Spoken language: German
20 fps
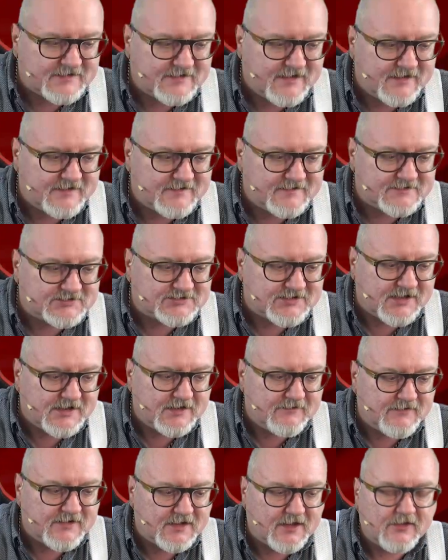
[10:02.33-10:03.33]
Rechner an dieser
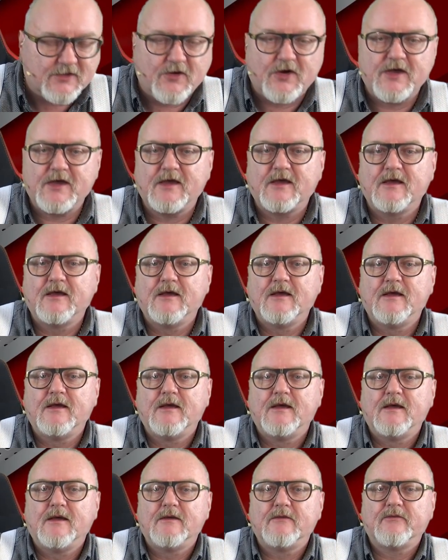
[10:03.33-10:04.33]
Stelle wieder neu.
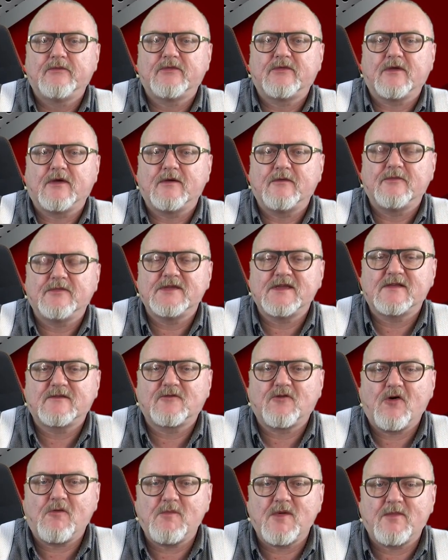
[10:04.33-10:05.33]
So, und
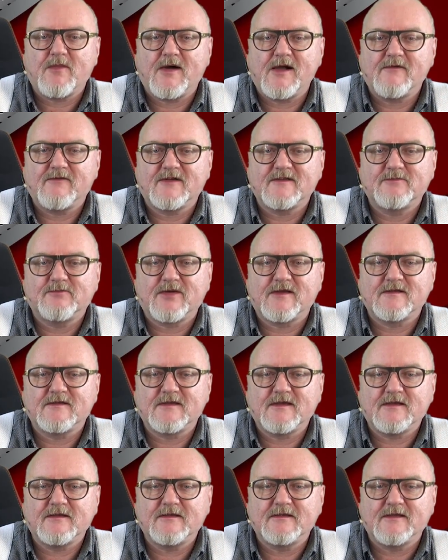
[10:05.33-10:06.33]
jetzt gucken wir mal, was
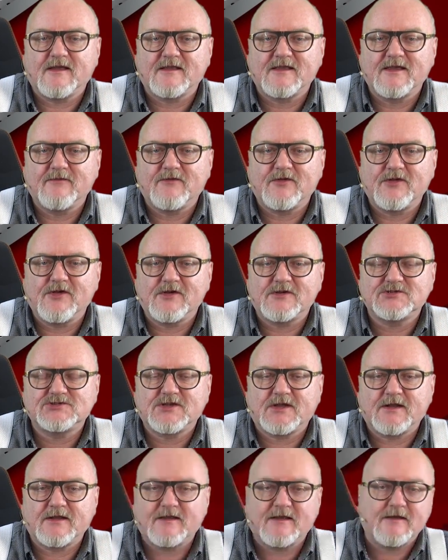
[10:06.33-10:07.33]
passiert. Nachdem wir neu
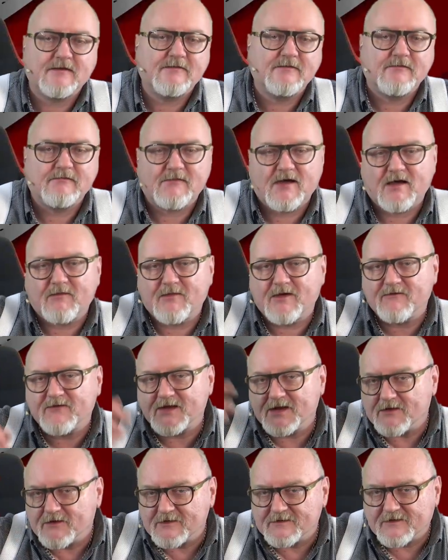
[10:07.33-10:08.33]
gestartet haben, machen wir
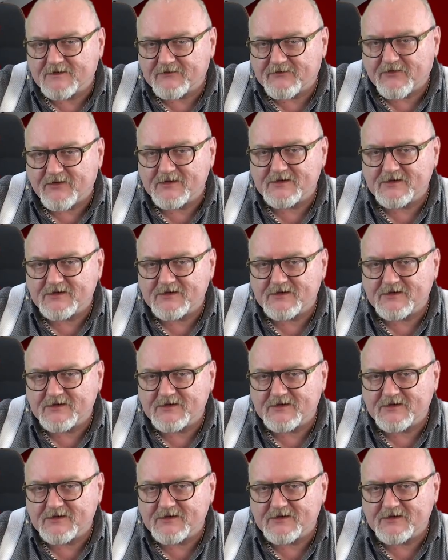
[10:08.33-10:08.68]
wieder unseren